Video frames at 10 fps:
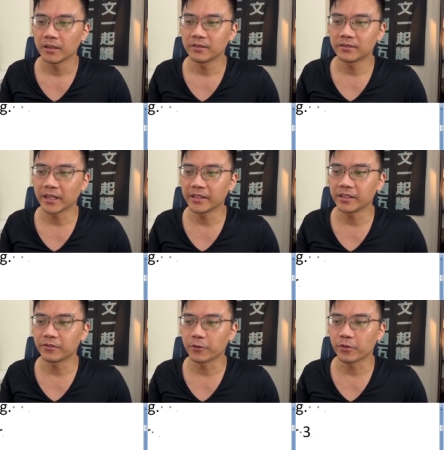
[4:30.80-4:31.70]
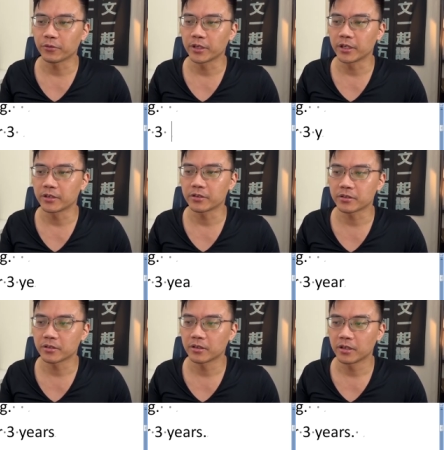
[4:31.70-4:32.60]
dated for three
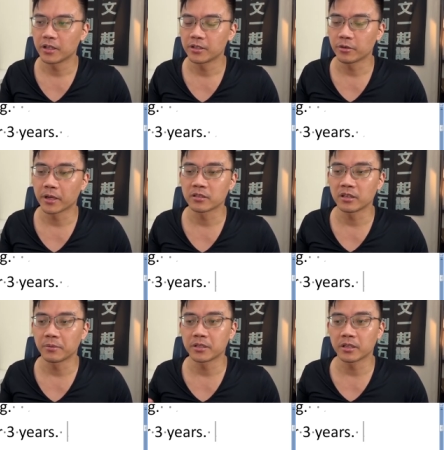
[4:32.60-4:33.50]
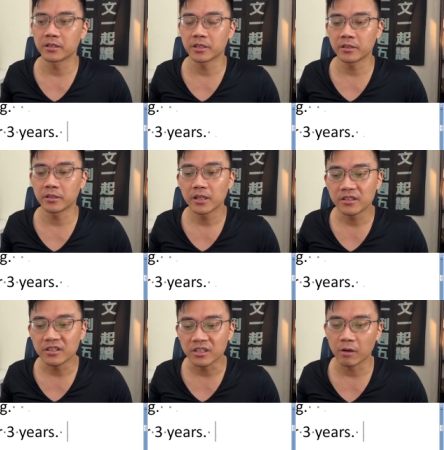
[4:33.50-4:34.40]
years，就表示你们曾经
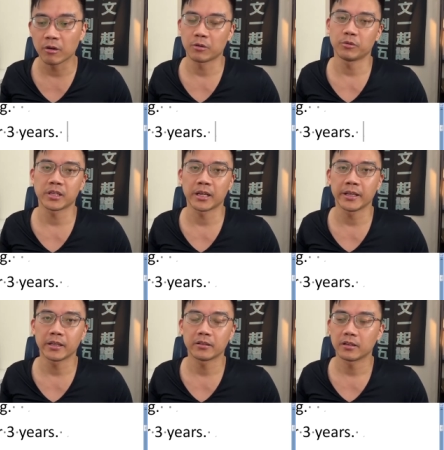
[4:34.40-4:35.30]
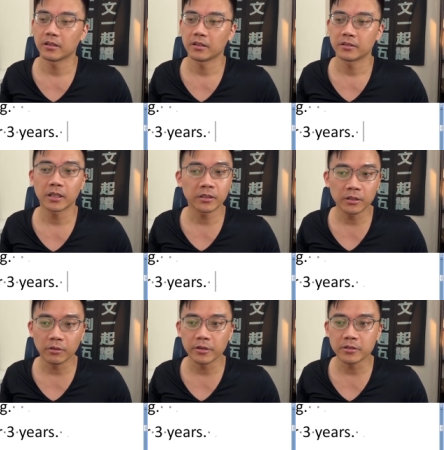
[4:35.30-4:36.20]
交往过三年。这样听
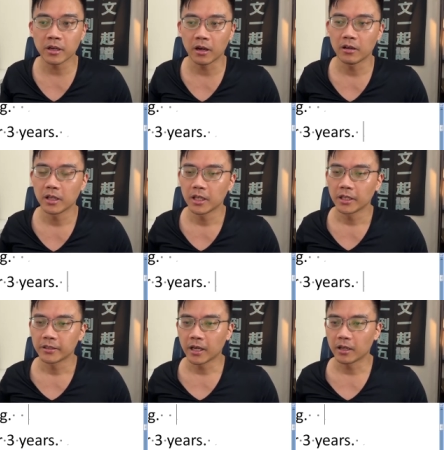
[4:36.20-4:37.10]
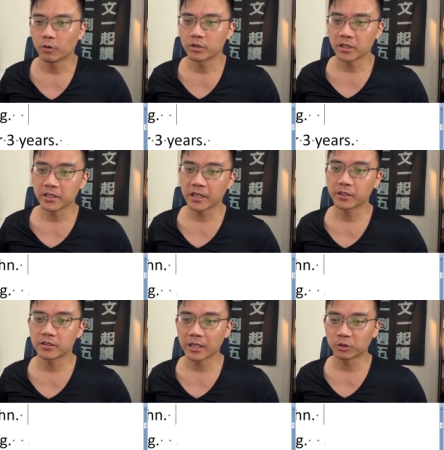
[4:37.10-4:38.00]
懂我意思哈？那我这里再
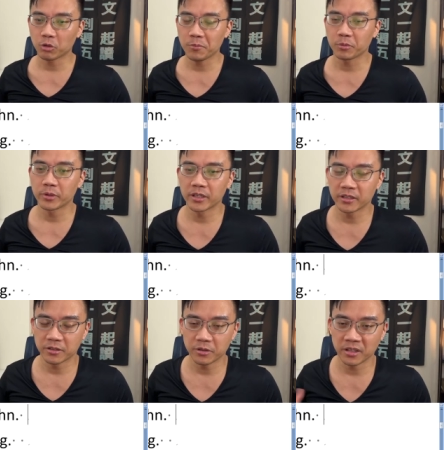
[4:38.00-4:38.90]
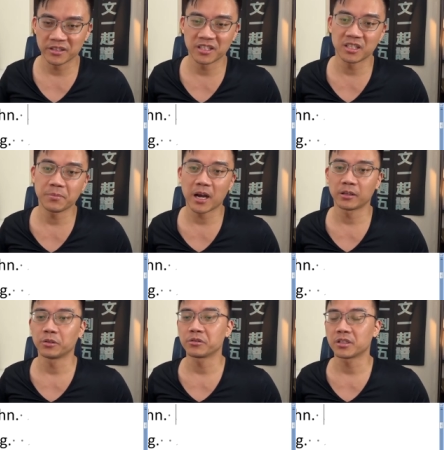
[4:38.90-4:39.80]
再多补一个就是很鸡巴的
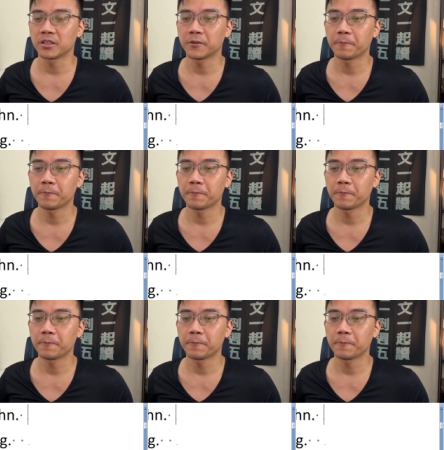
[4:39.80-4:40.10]
东西了。